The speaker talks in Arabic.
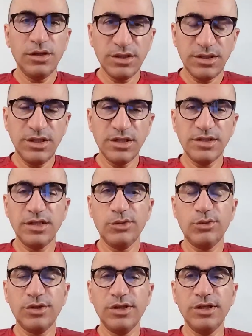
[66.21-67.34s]
السياسة
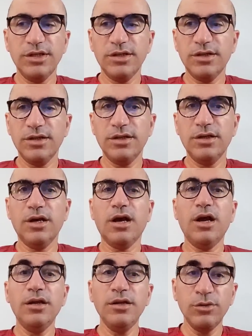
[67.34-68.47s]
الكردية
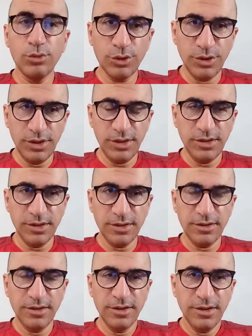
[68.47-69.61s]
الأغاني الكردية